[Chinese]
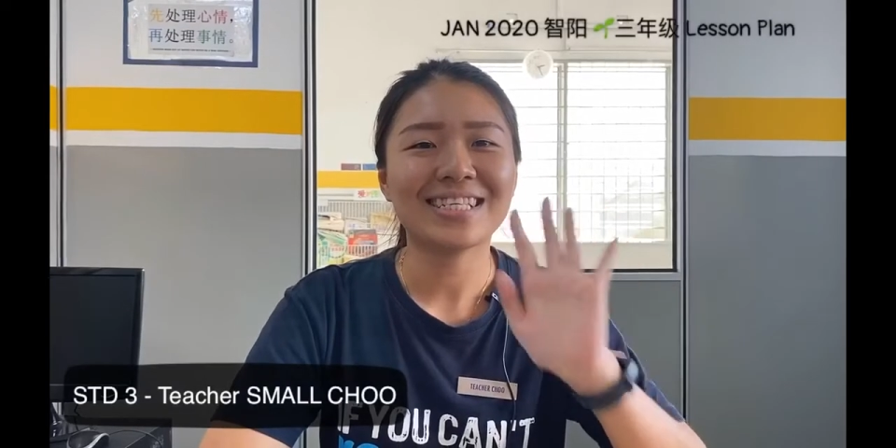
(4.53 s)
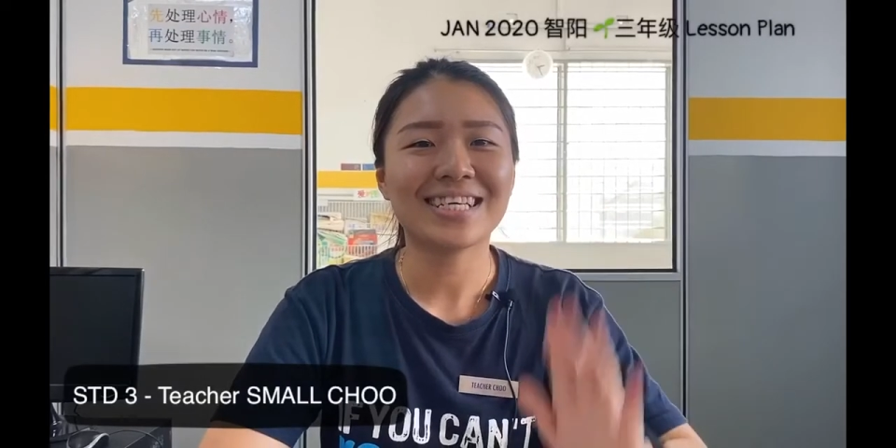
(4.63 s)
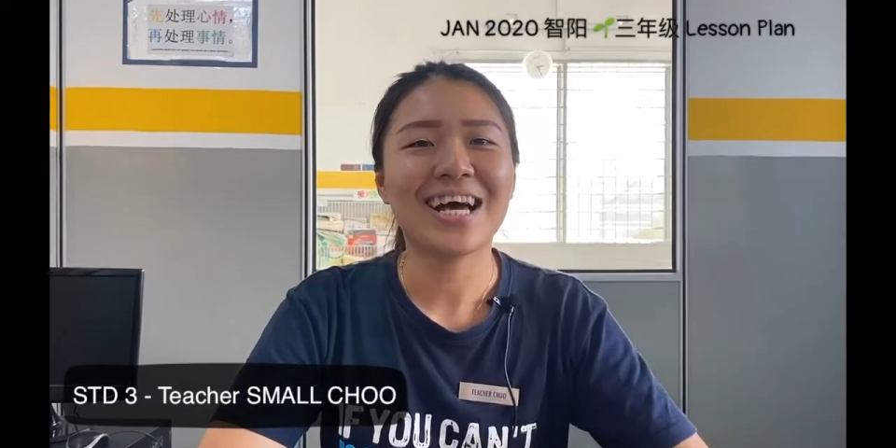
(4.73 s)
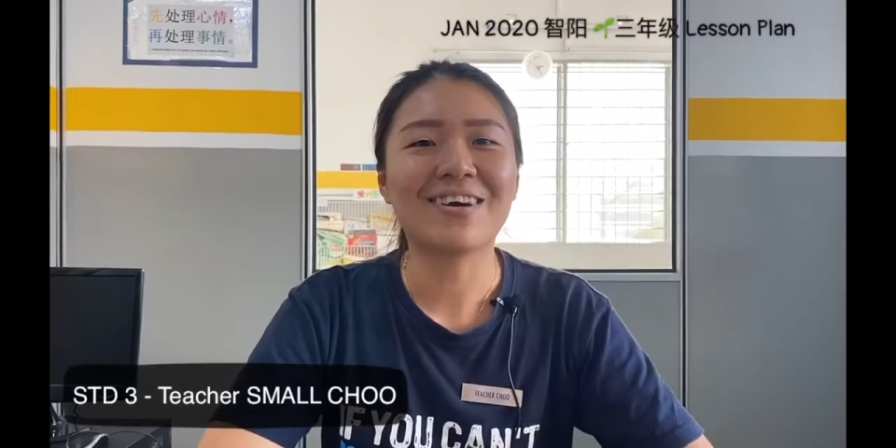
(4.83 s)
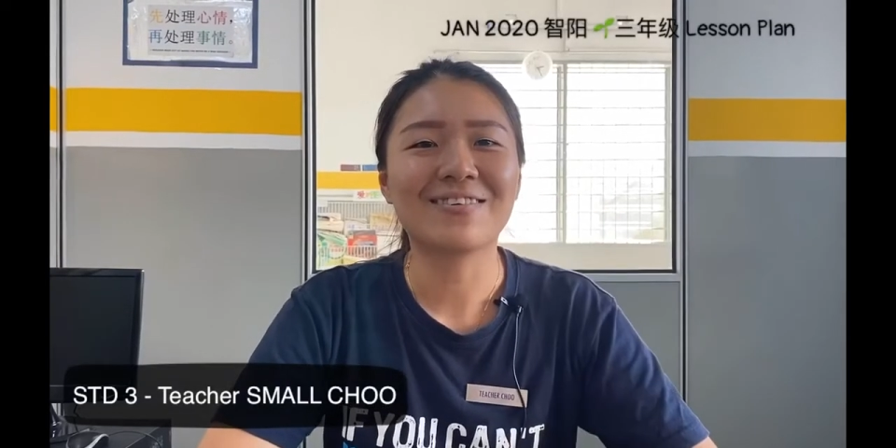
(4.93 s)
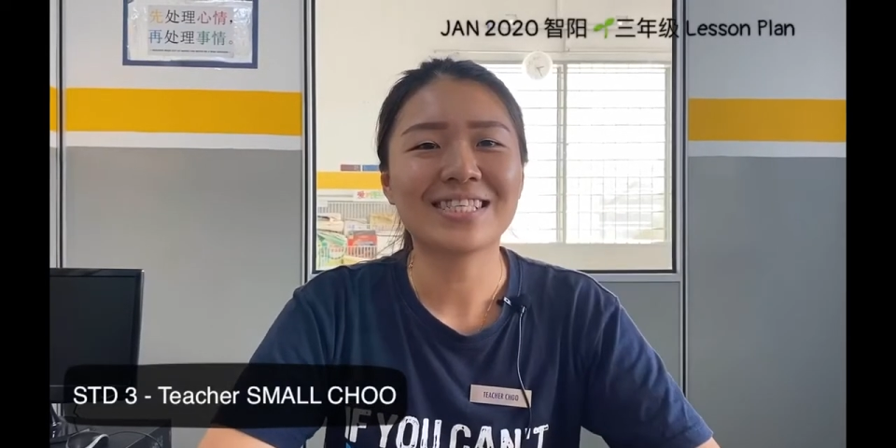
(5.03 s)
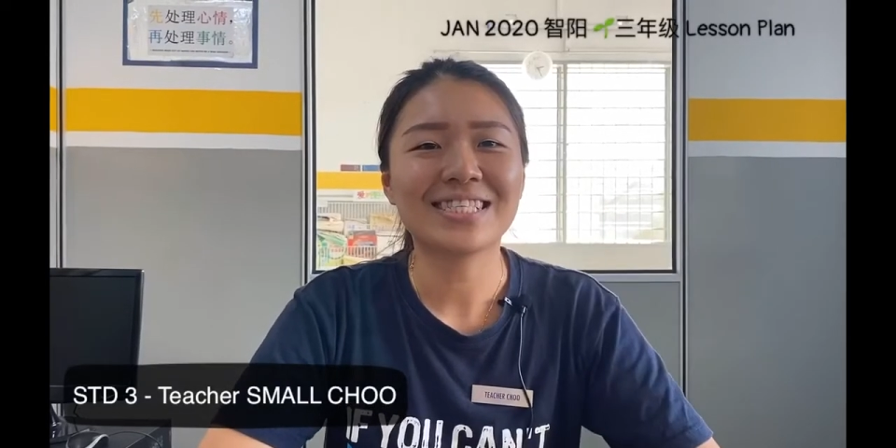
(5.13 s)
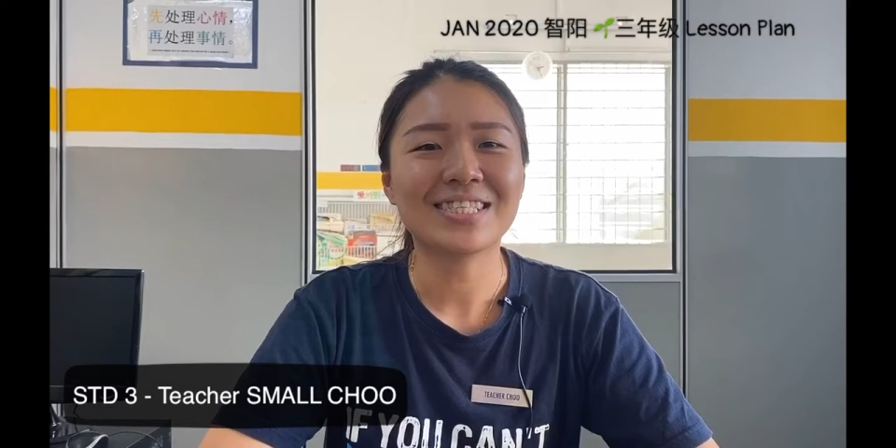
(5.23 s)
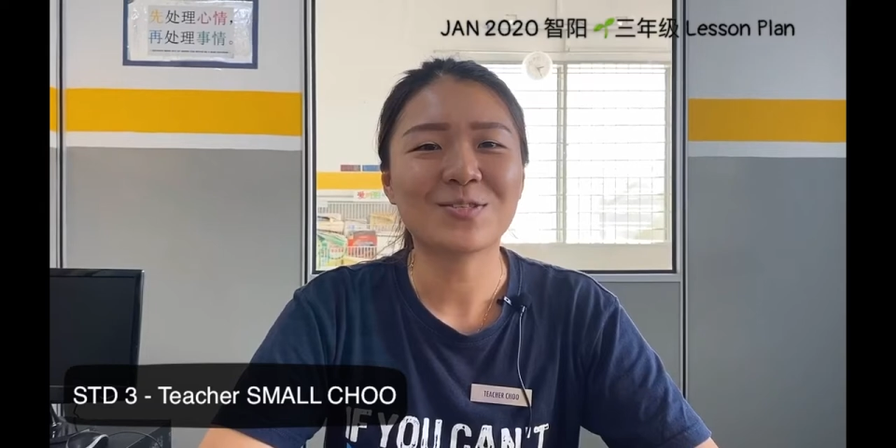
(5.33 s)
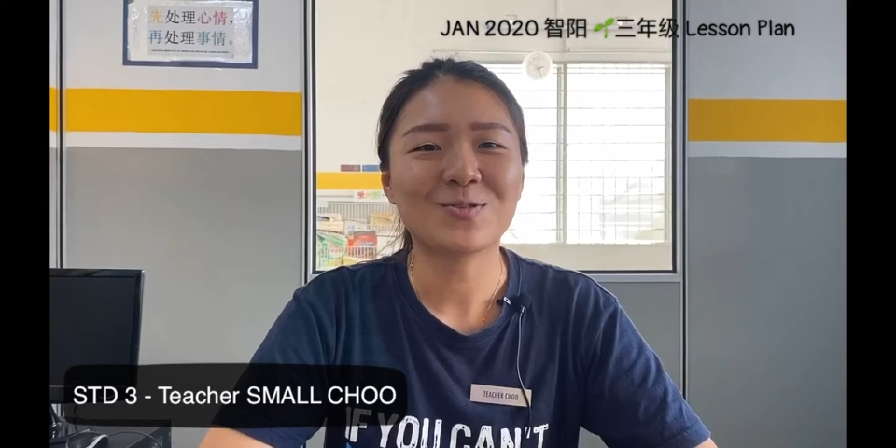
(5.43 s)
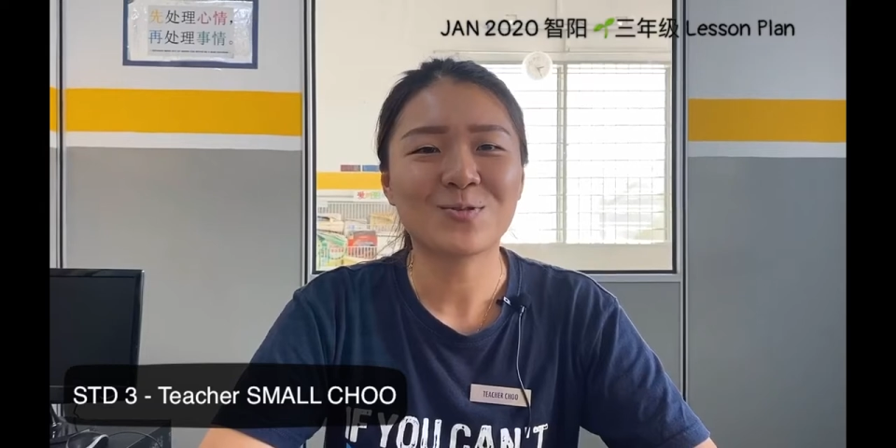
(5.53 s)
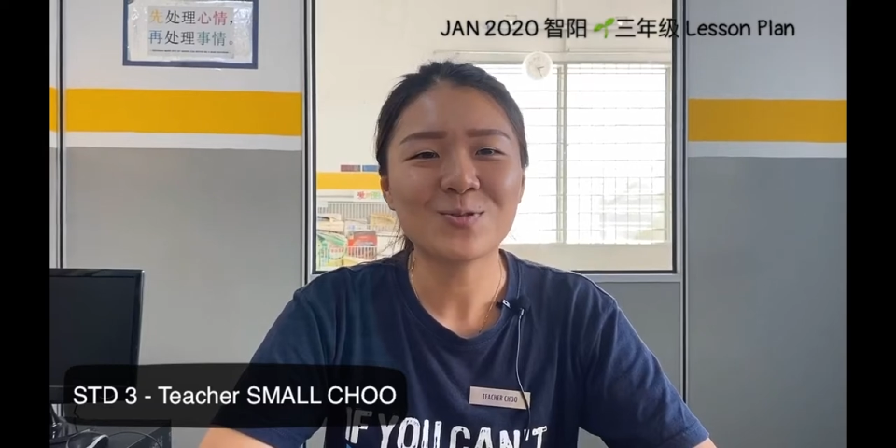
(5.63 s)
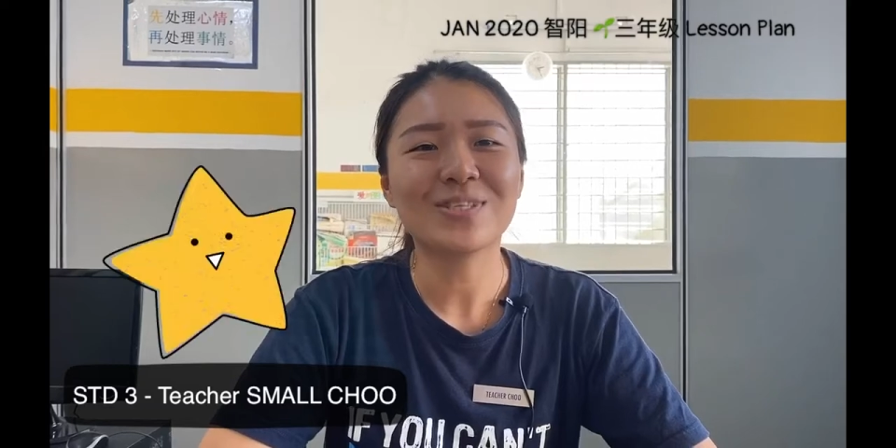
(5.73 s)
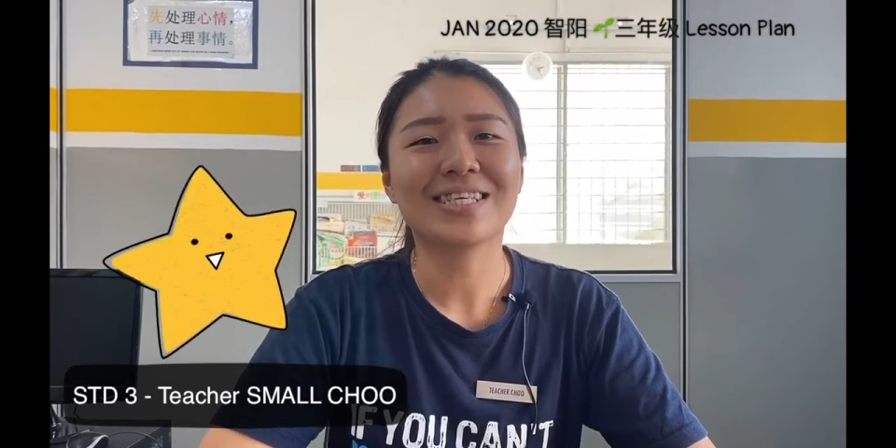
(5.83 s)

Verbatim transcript: 大家好，我是迪子猪，也